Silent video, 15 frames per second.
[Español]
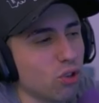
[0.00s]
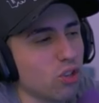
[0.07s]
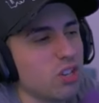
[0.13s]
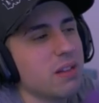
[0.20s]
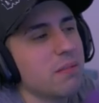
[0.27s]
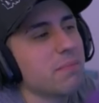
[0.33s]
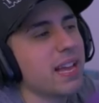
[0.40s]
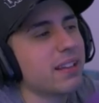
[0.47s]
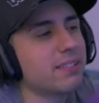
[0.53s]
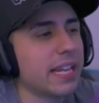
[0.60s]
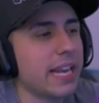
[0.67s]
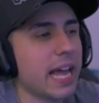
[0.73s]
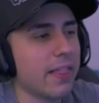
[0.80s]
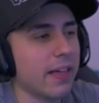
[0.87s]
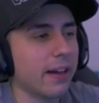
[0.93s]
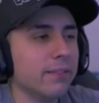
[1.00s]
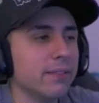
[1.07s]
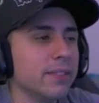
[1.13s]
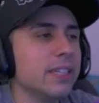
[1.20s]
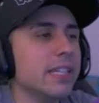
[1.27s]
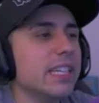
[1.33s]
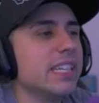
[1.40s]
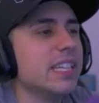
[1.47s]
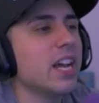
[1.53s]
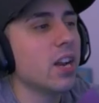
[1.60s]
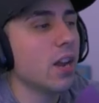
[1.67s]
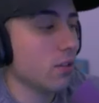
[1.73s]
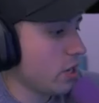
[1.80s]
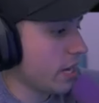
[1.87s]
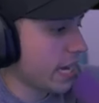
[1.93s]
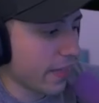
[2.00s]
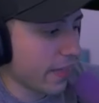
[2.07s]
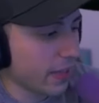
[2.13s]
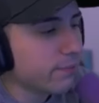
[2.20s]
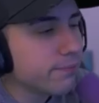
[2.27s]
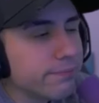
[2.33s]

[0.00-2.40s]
Mírate el móvil, imbécil. No, no, no hay nada.